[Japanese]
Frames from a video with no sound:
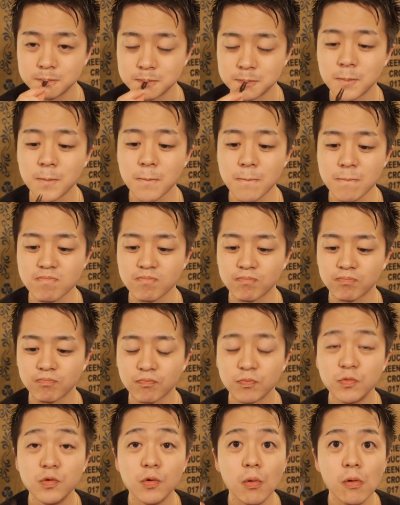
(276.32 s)

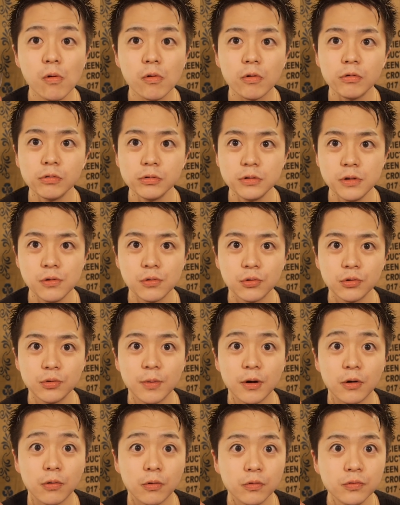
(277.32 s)
うん。濃厚っていう言
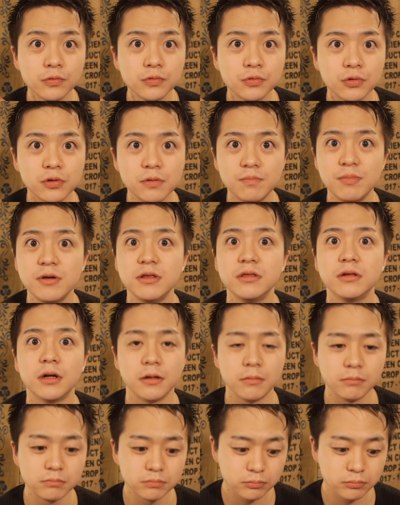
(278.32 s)
葉は本当にぴったり。